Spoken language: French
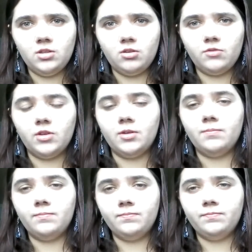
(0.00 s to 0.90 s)
Enfin,
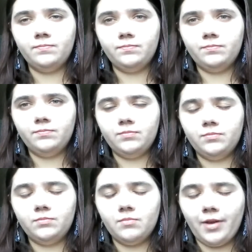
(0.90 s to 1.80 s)

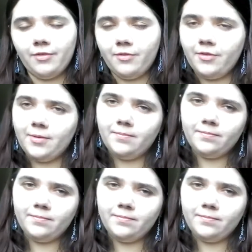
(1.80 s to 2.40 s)
bref.